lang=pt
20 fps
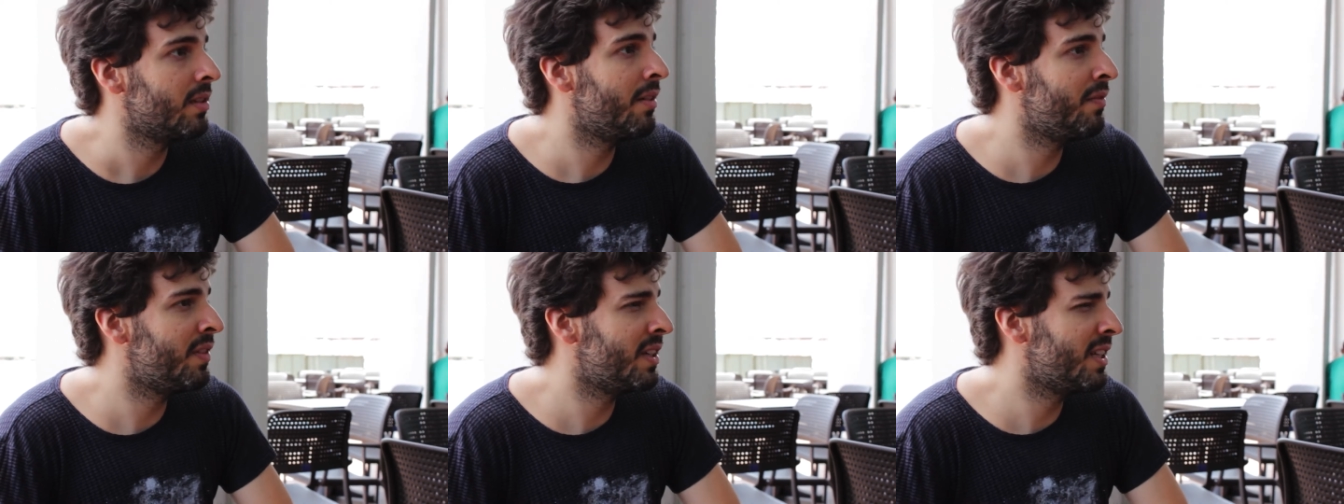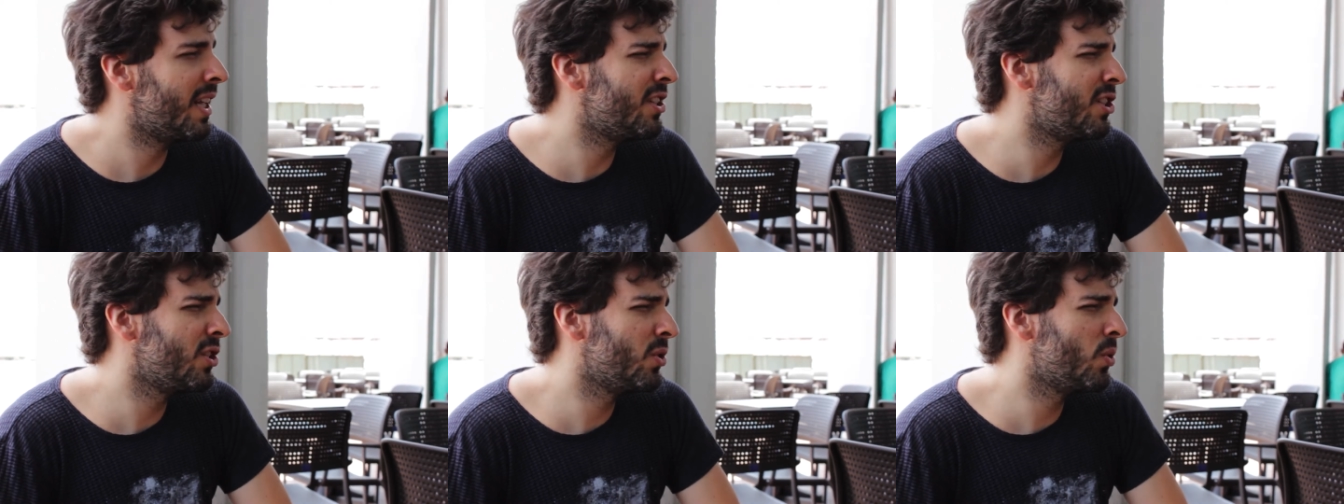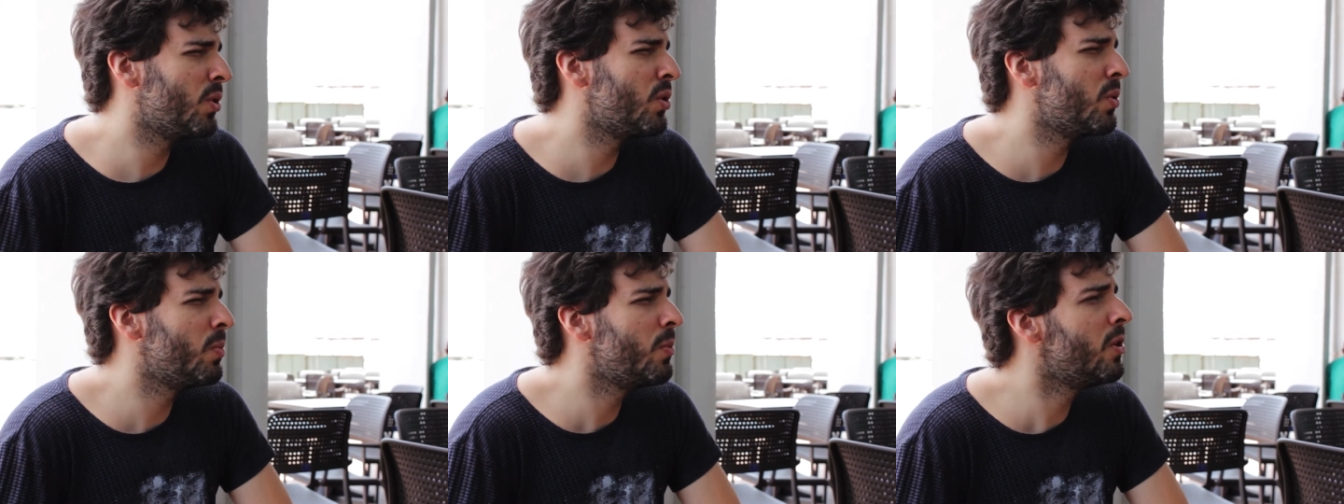na verdade em
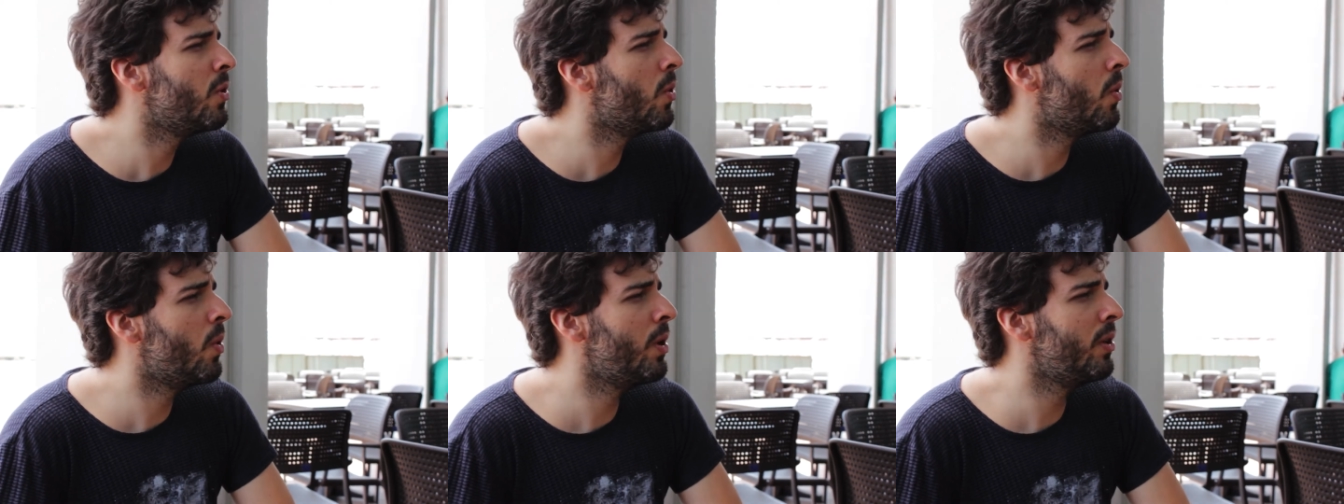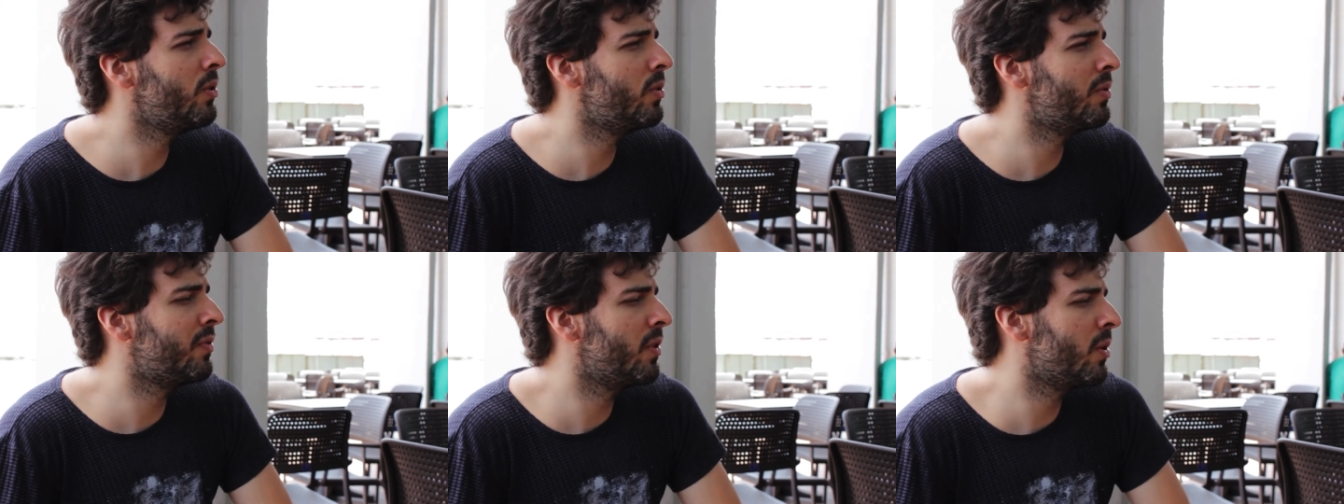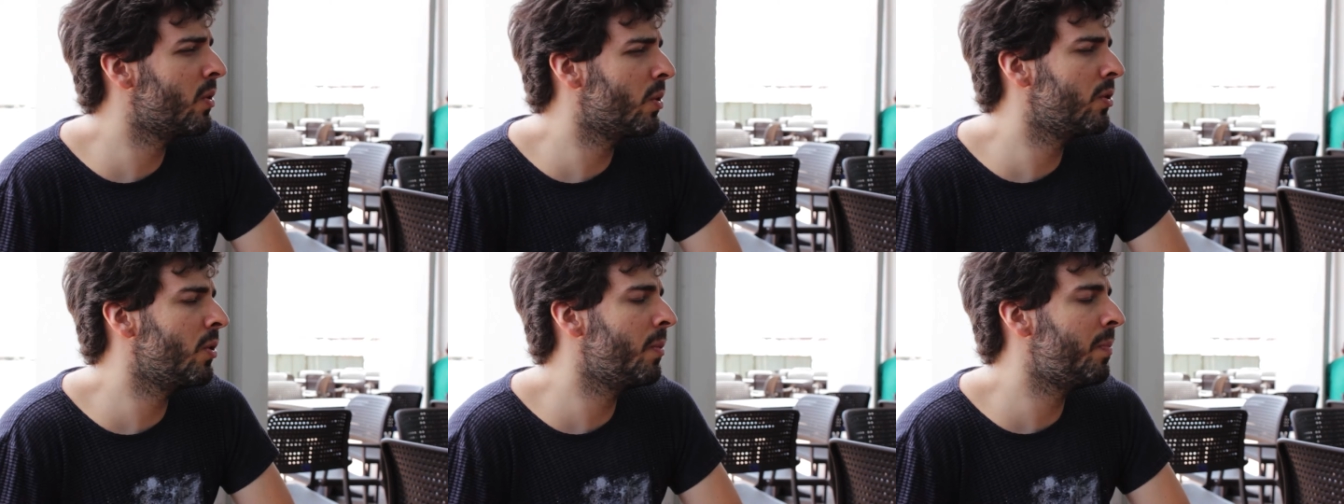2008 foi
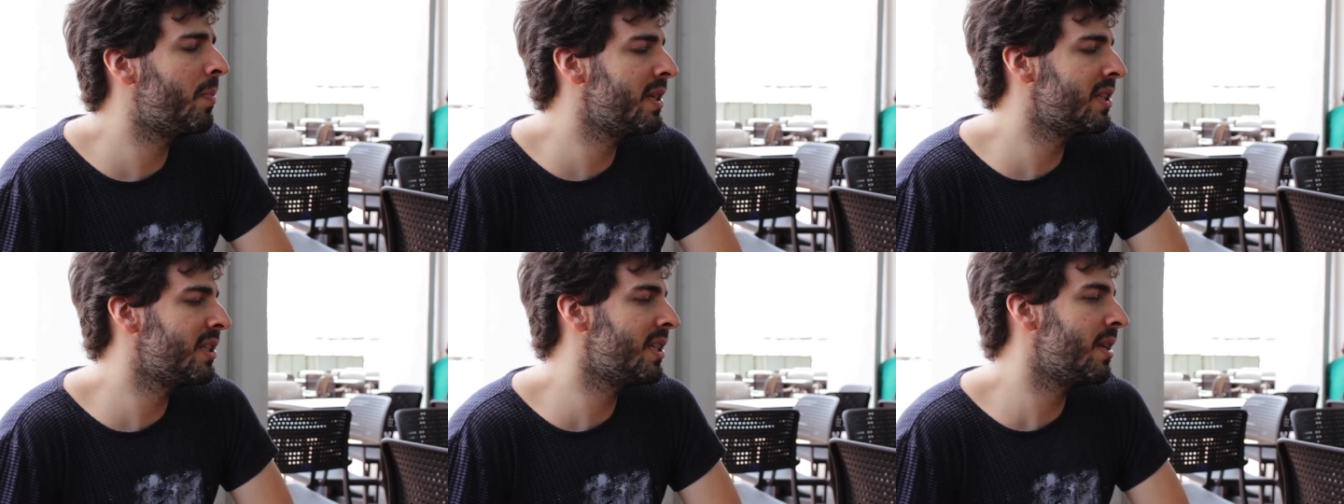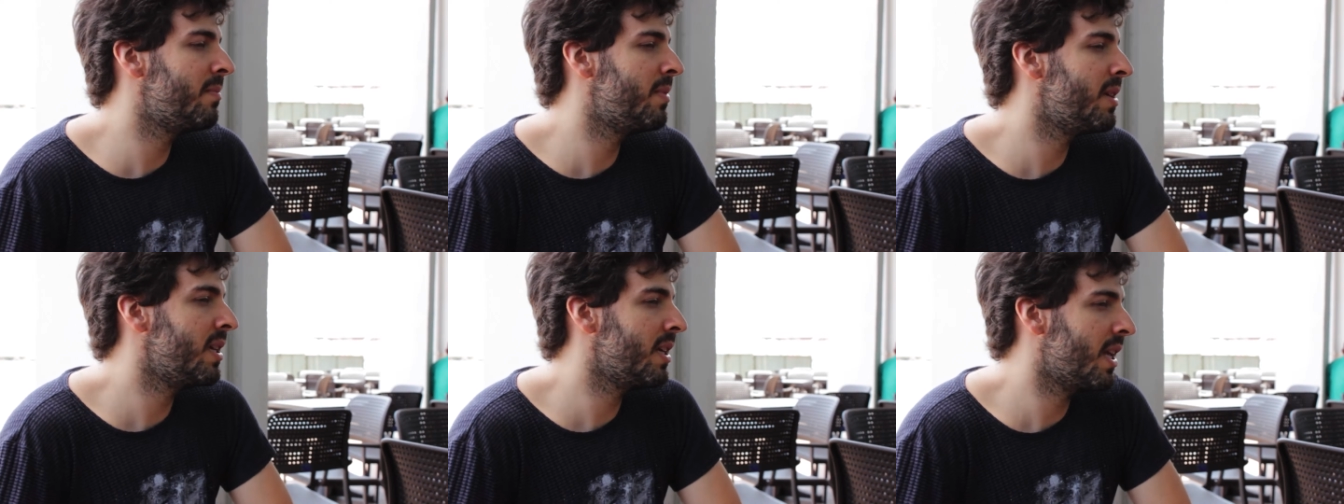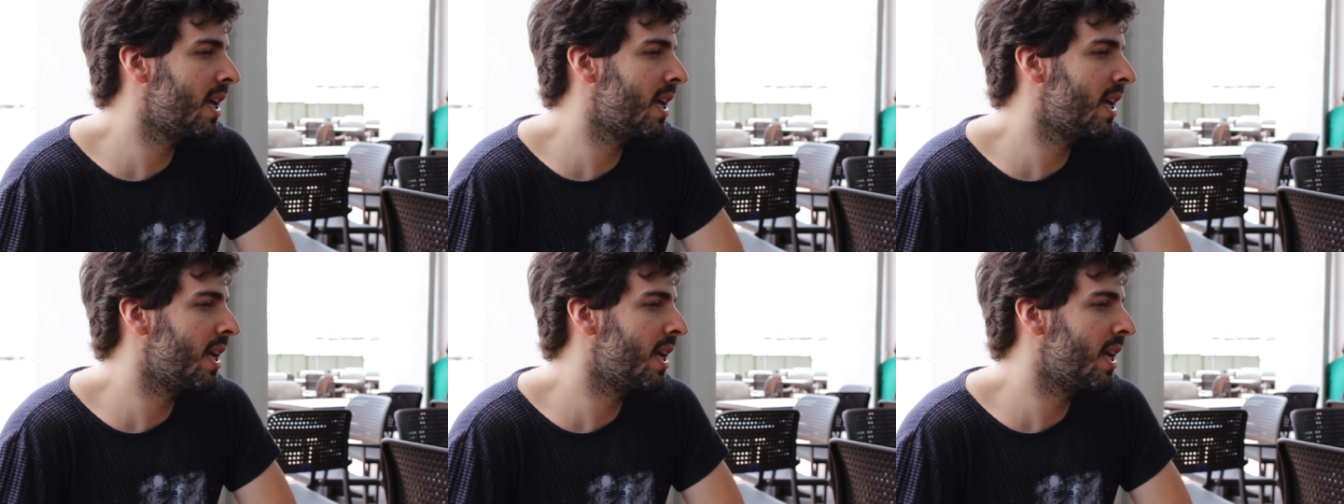quando eu percebi